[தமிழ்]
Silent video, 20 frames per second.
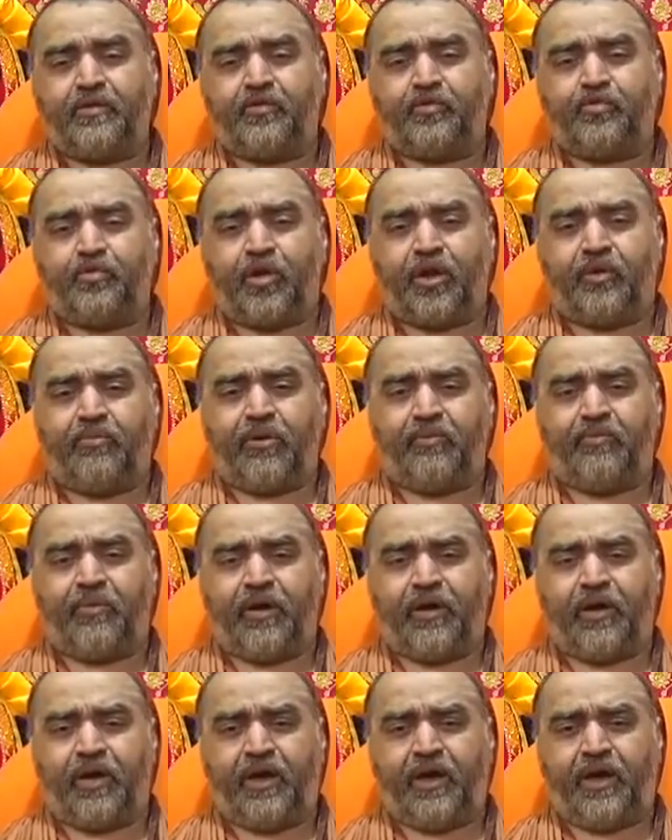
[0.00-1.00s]

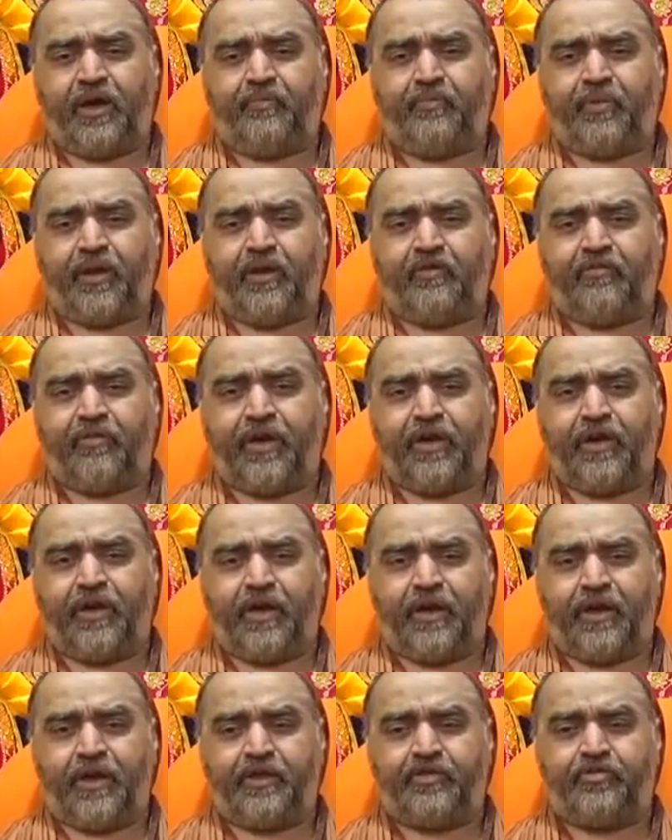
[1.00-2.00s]
சுலபமான பல
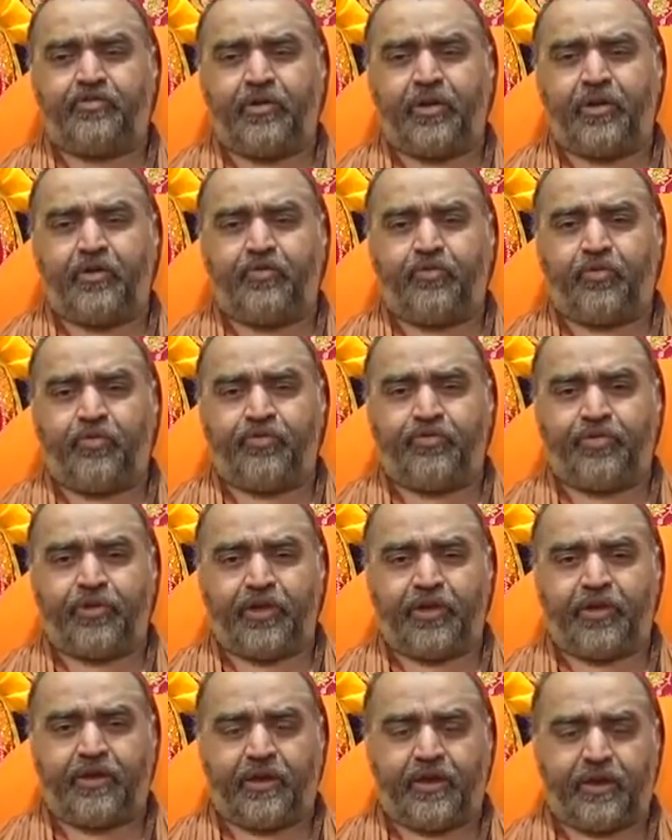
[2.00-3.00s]
வழிகளை சொல்லிக்
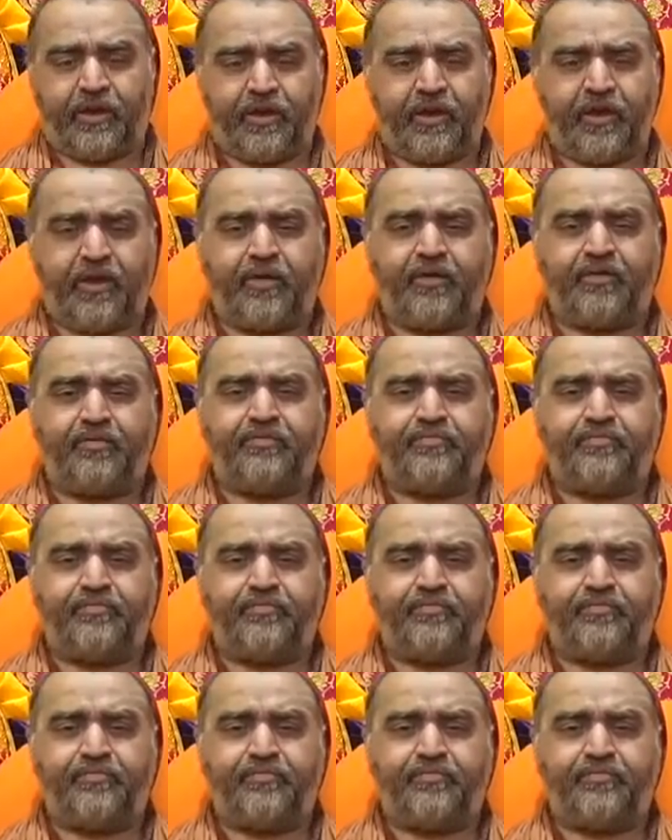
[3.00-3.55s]
கொடுத்திருக்கிறார்கள்